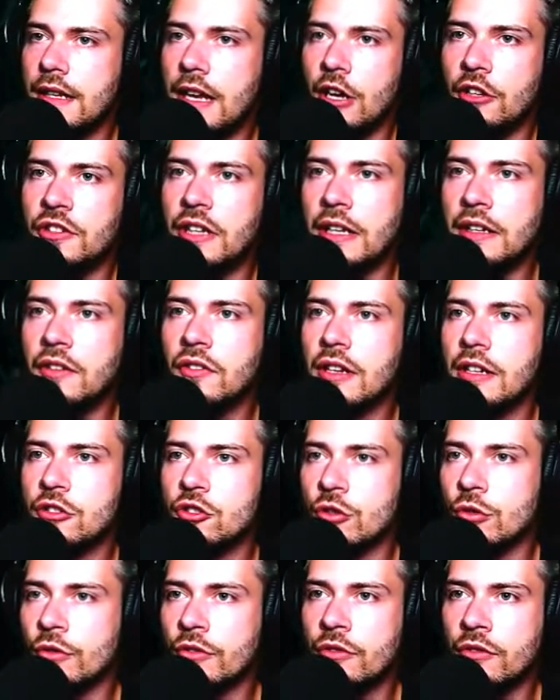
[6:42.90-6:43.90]
Ja, und dann ist halt
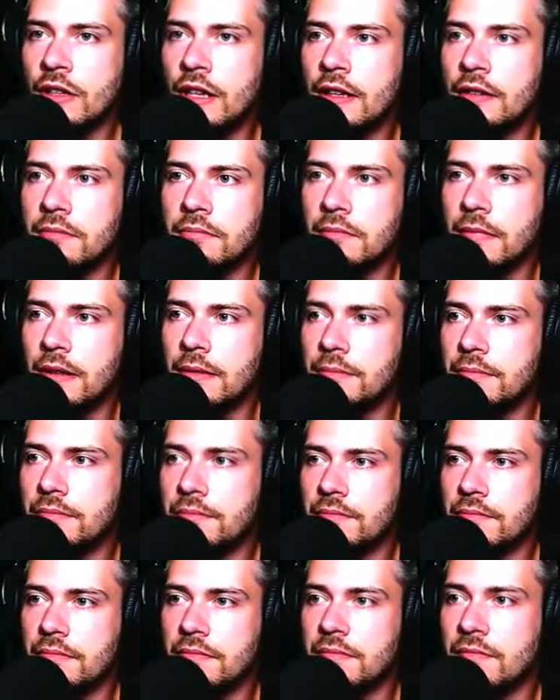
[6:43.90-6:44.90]
Schluss und dann
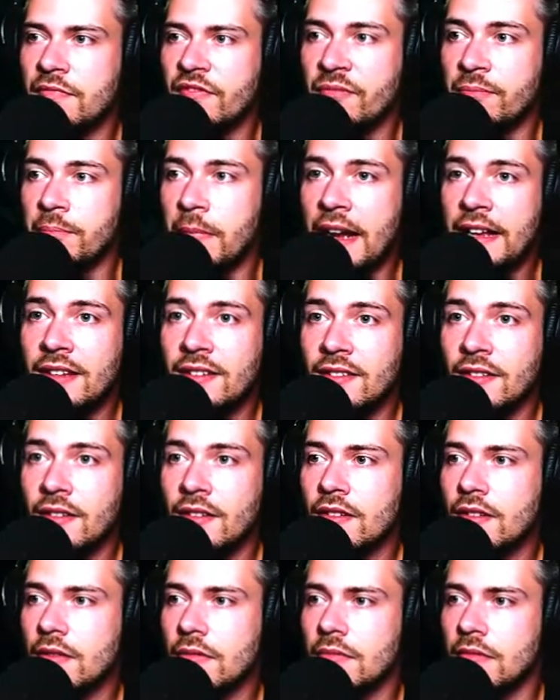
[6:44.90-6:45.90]

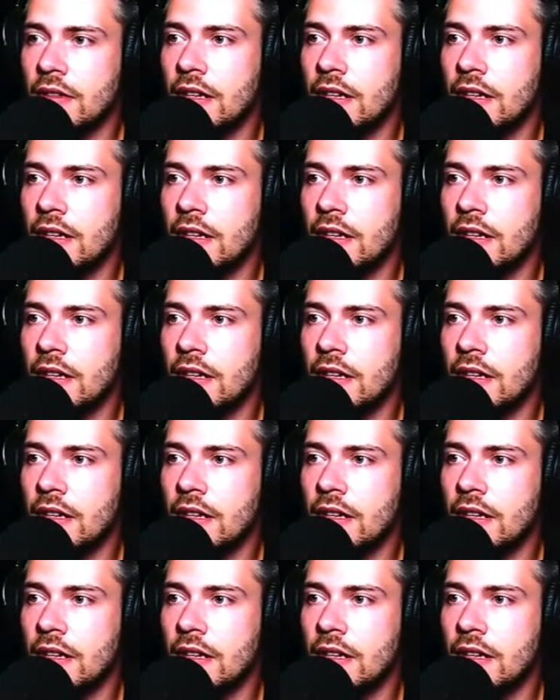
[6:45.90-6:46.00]
meistens,